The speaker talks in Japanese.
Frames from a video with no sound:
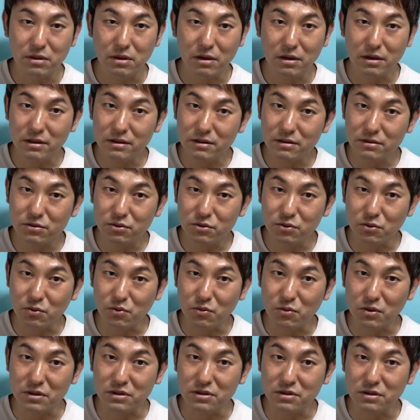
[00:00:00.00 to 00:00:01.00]
あれちょっと
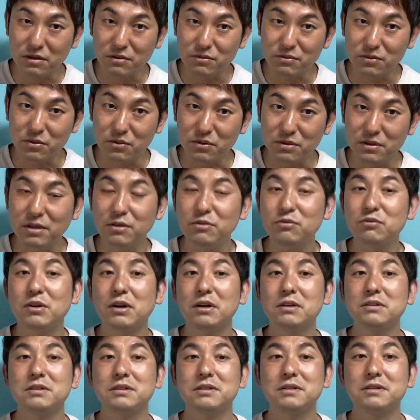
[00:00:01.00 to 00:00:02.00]
今回違うぞっていう
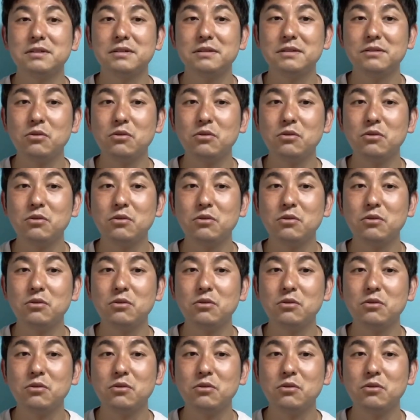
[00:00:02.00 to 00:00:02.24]
感じ